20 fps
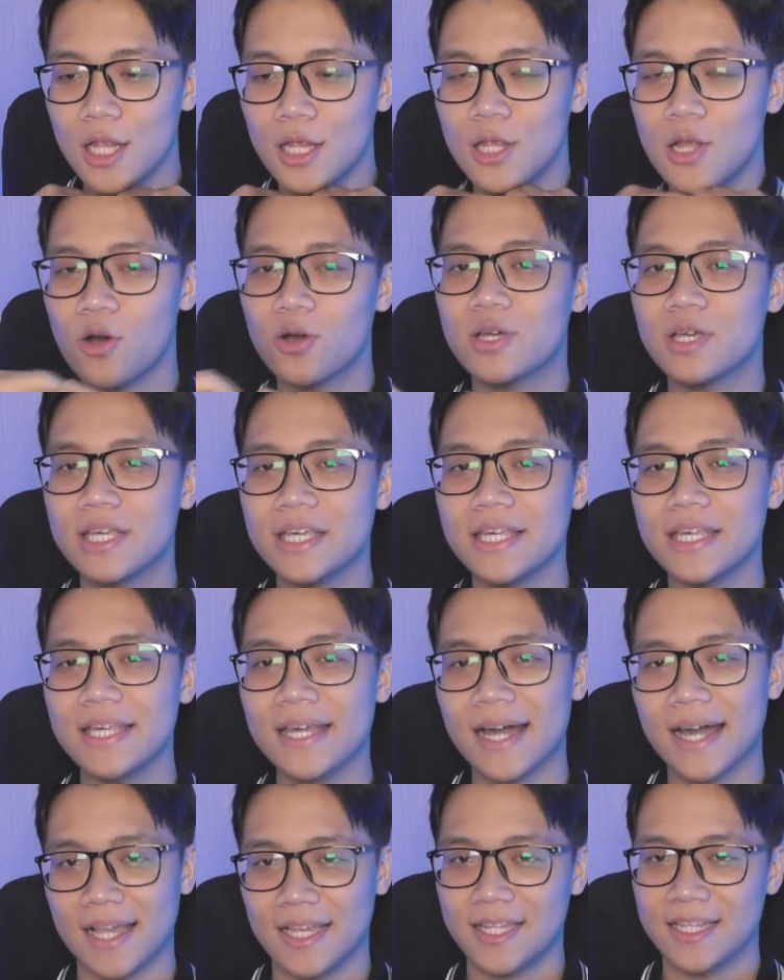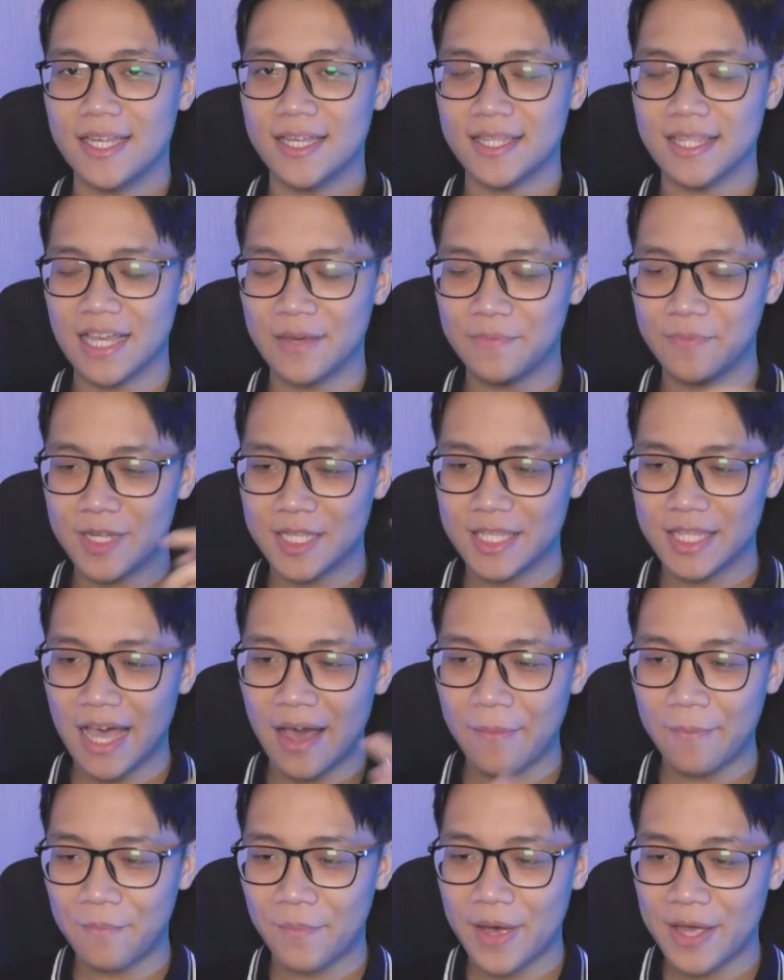Loki, hari ini kita
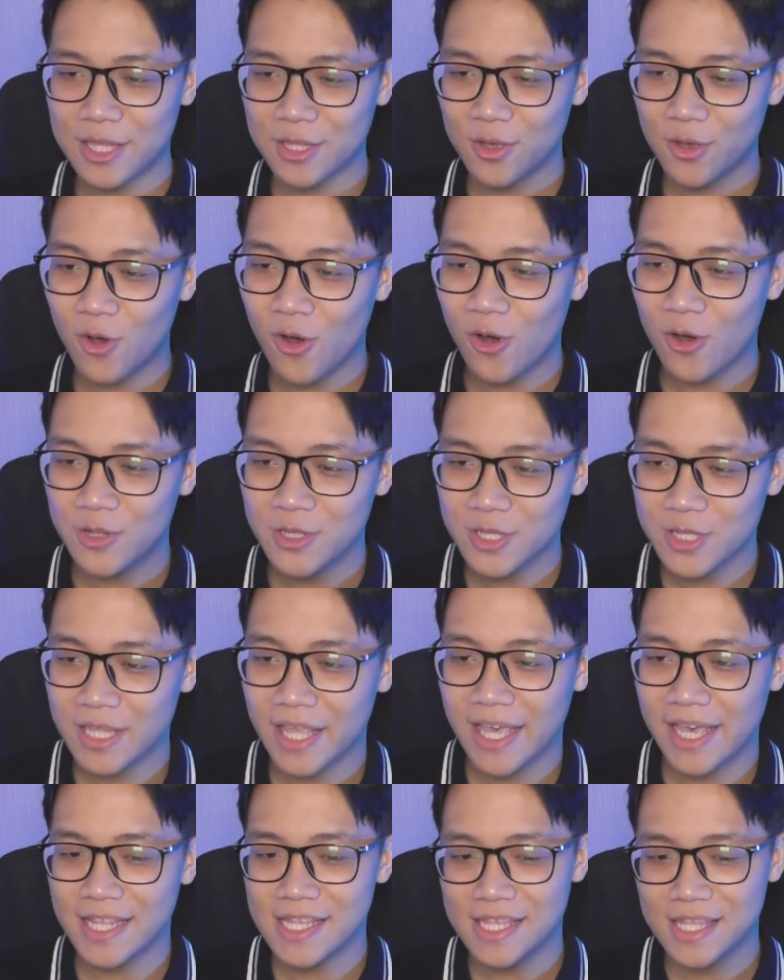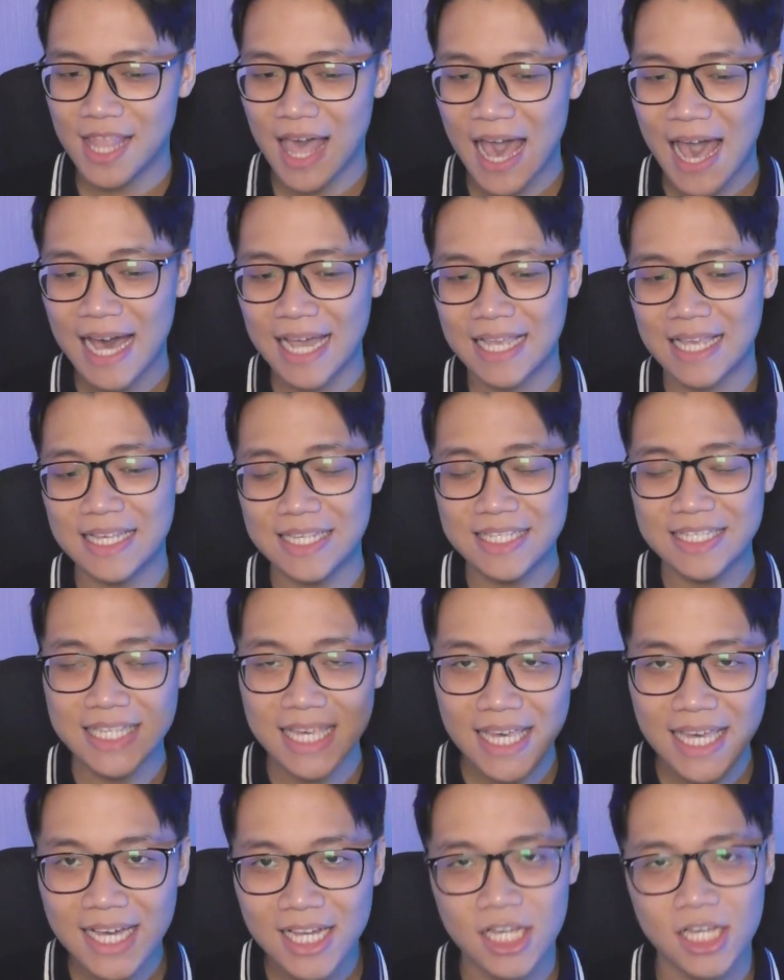mendapat konten dari
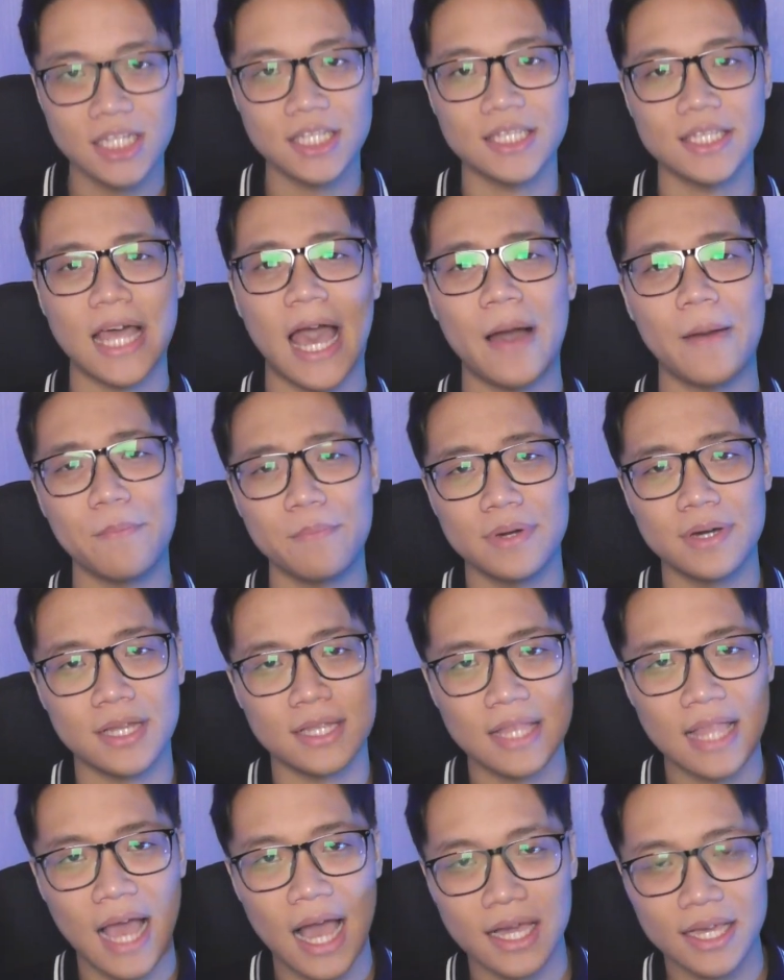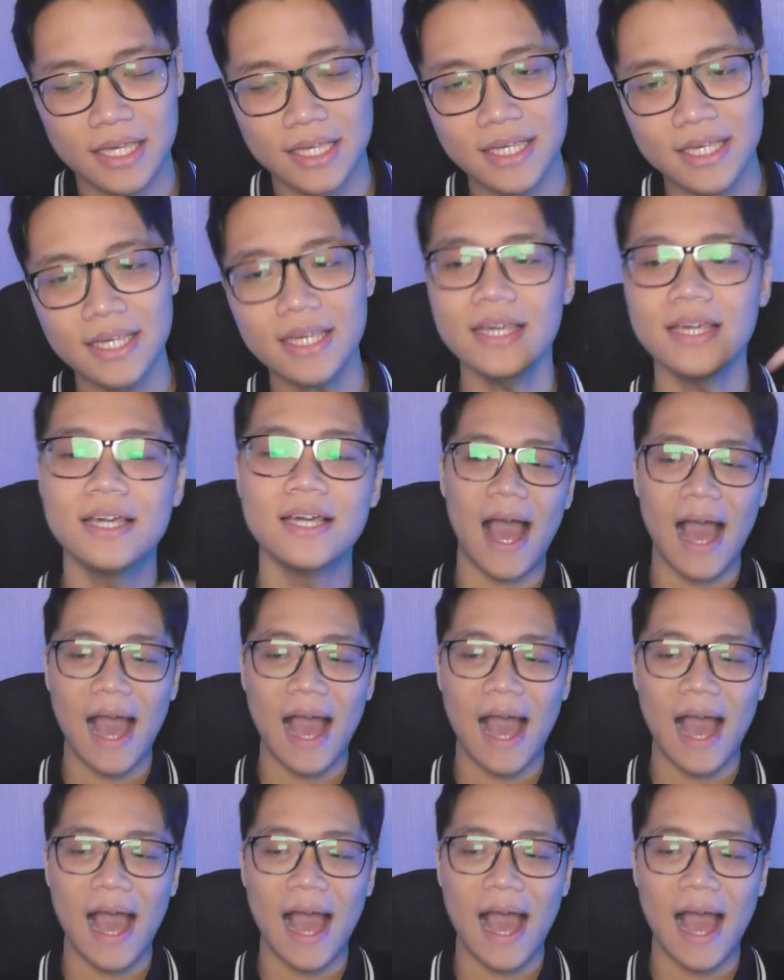Secret Number lagi.